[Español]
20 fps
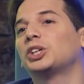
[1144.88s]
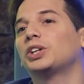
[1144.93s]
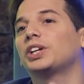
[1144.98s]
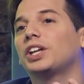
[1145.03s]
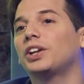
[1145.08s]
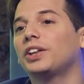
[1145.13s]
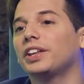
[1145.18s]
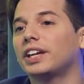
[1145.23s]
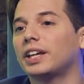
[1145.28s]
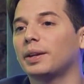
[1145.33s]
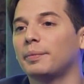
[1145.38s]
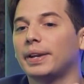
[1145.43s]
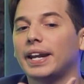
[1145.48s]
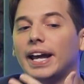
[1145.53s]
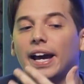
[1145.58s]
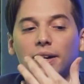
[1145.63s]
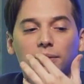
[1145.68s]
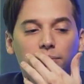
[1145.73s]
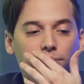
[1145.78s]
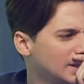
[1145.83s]
yo no quiero
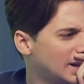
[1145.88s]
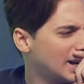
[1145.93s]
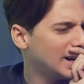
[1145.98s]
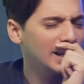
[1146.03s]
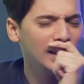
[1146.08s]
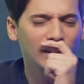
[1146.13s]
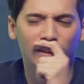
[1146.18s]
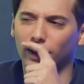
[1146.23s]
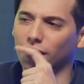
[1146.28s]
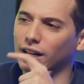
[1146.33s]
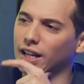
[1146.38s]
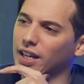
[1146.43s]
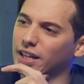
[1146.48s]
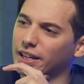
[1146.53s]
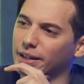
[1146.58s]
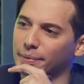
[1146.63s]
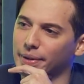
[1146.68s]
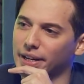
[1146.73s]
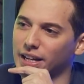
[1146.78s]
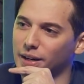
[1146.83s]
discriminar. ¿A quién no quería
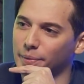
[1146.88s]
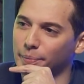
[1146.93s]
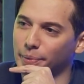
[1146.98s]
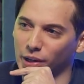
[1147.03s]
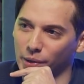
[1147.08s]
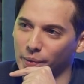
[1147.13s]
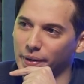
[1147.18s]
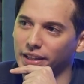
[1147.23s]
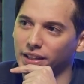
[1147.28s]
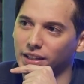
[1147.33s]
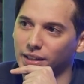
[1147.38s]
discriminar? pero iba a